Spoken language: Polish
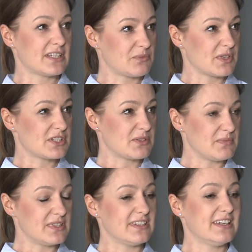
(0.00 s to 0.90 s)
natomiast
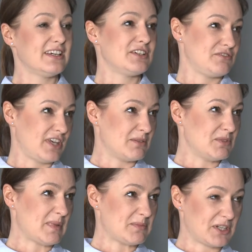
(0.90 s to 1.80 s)
my
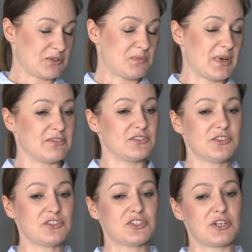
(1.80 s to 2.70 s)
wiemy, mamy taką
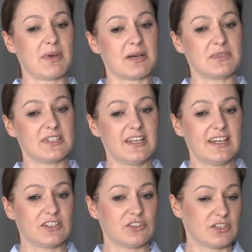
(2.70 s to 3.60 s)
pewność, że mamy
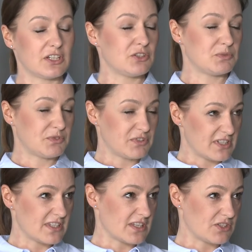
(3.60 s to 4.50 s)
do tego
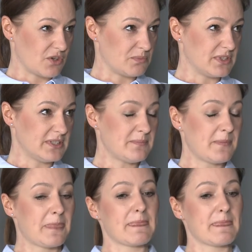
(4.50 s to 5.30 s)
odpowiednie zasoby,